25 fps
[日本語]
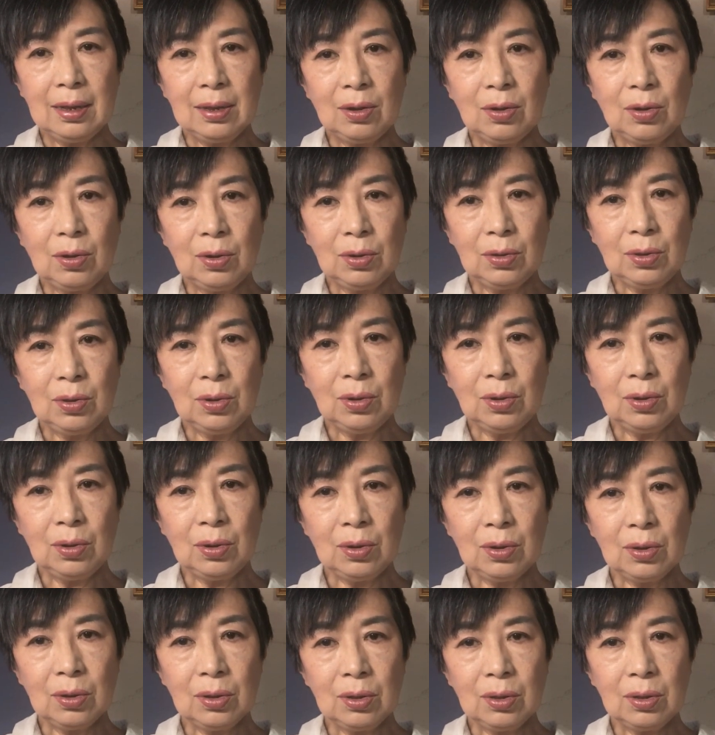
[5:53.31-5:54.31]
行動
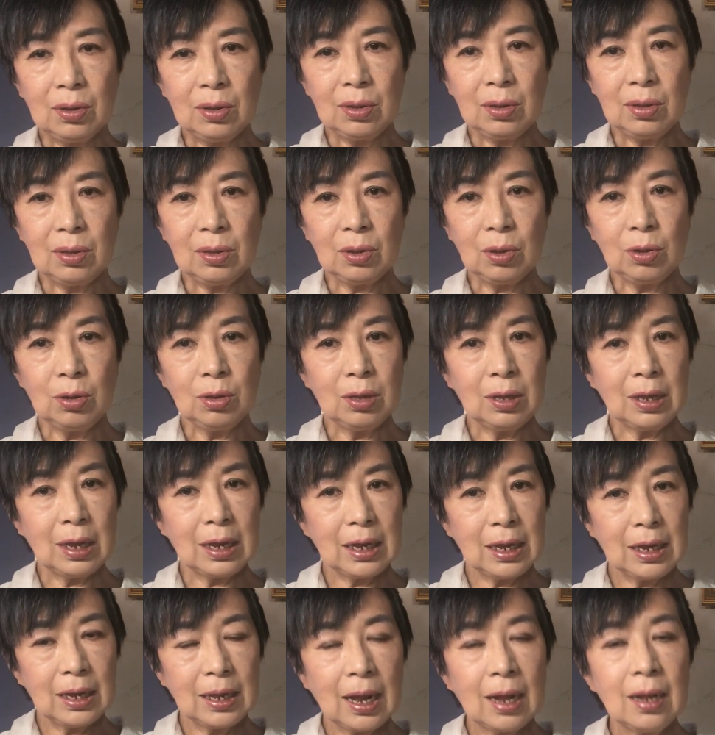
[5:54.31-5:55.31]
を取って
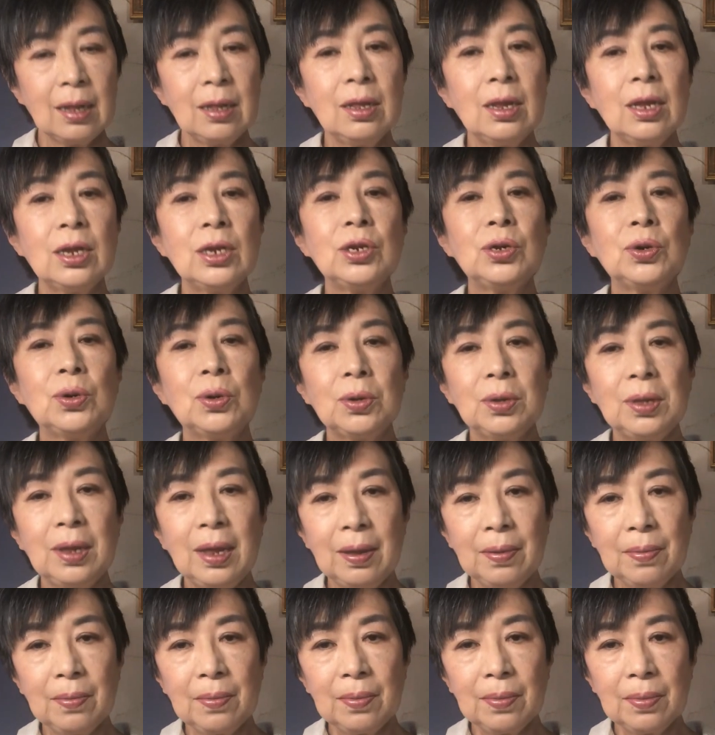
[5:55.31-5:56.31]
きたんでしょう
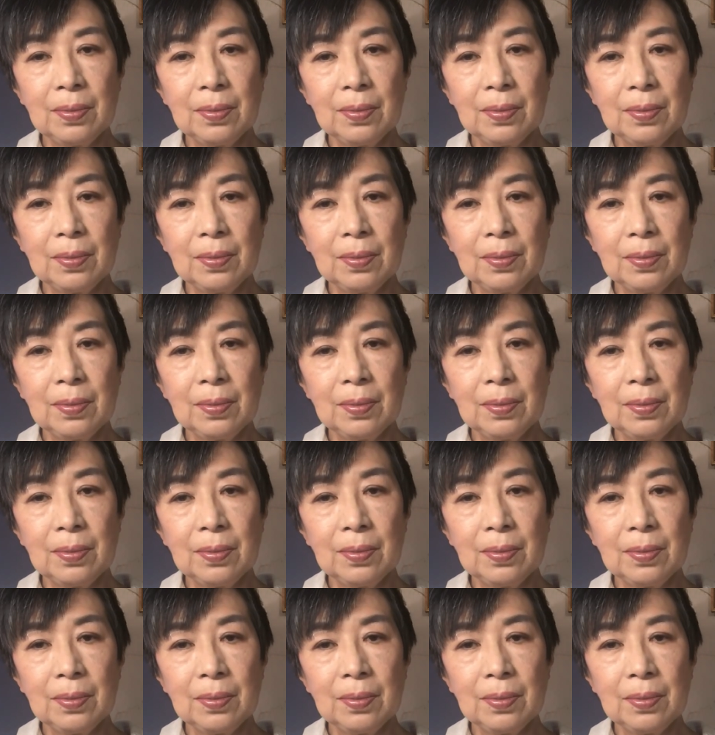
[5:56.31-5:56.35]
ね。